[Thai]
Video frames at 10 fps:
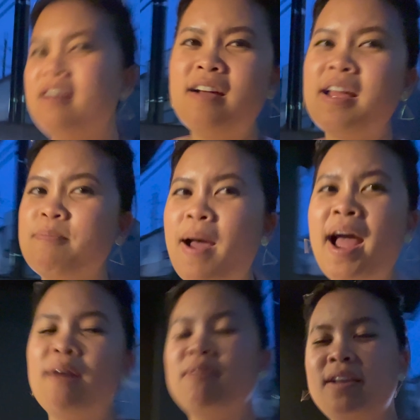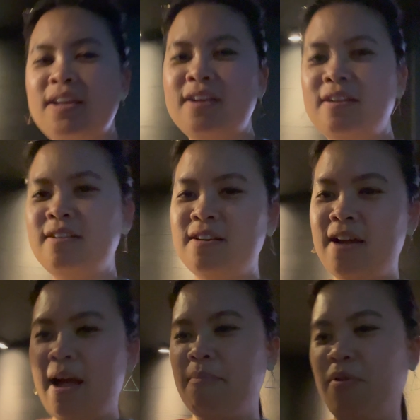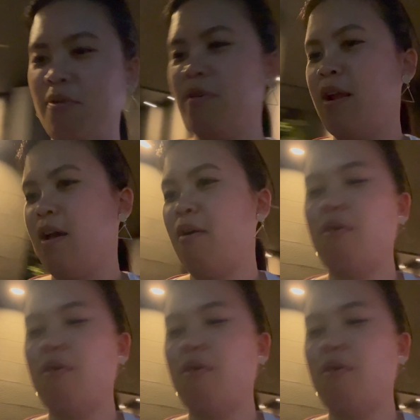เหนื่อยมากวันนี้คือขับรถน่ะ